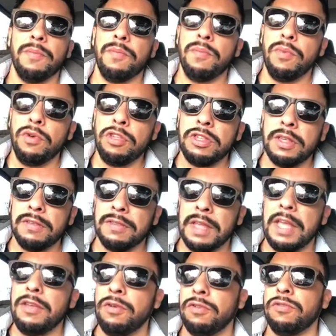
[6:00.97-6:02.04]
Muchas
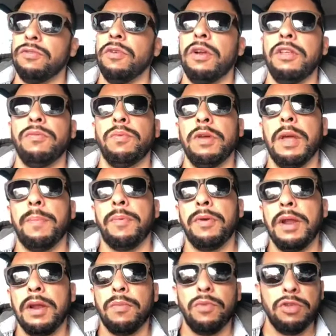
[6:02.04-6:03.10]
de ellos no les voy a
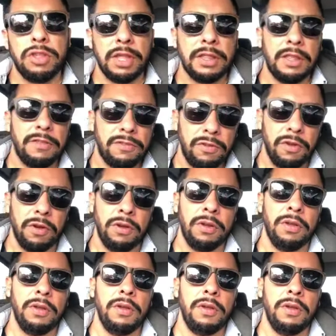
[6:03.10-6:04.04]
poner mucha atención